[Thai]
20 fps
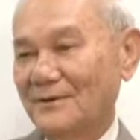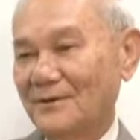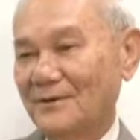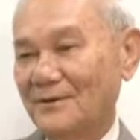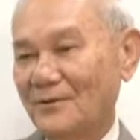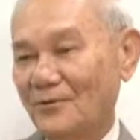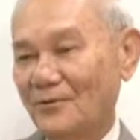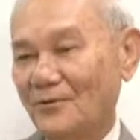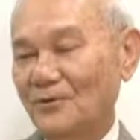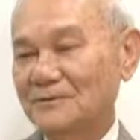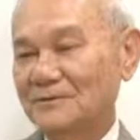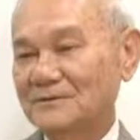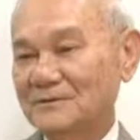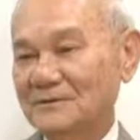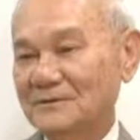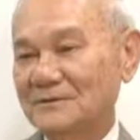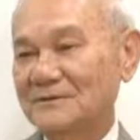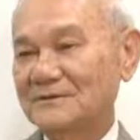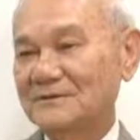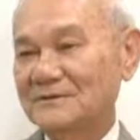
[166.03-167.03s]
ก็ควรจะ
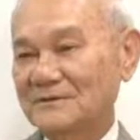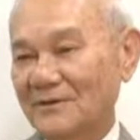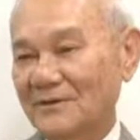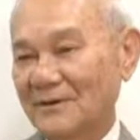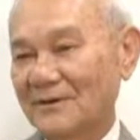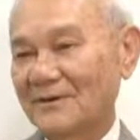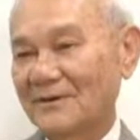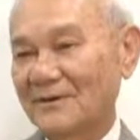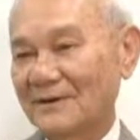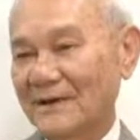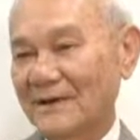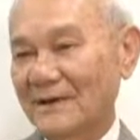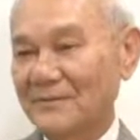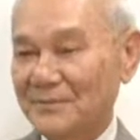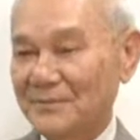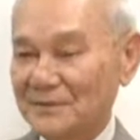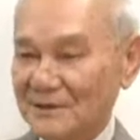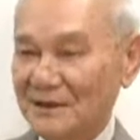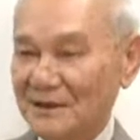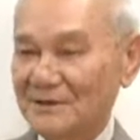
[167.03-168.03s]
ที่จะต้องให้
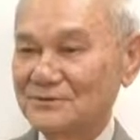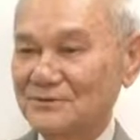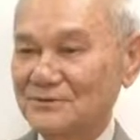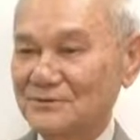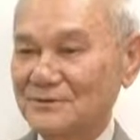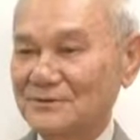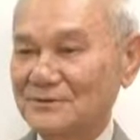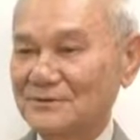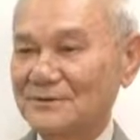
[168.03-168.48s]
ประชาชน